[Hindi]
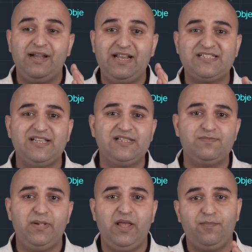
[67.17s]
डिस्टेंस
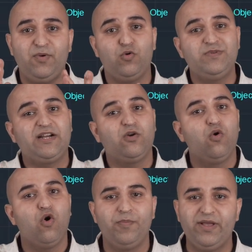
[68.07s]
पे अपने ऑब्जेक्ट को
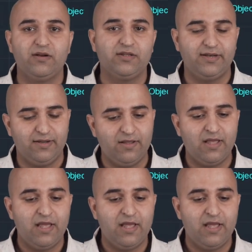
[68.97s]
कॉपी कर देना